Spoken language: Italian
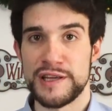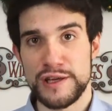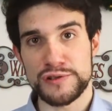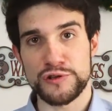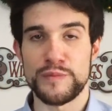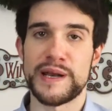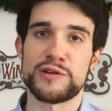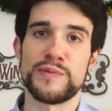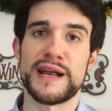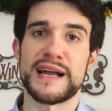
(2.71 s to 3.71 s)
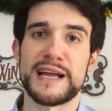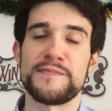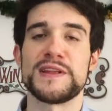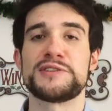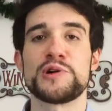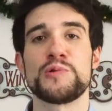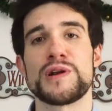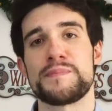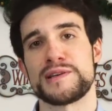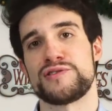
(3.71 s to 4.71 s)
Io sono Marco Bracca e sono
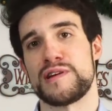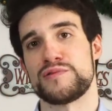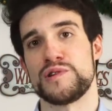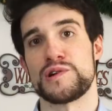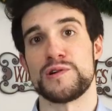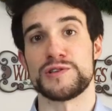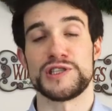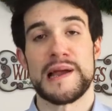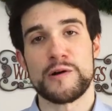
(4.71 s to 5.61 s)
un appassionato di orologi.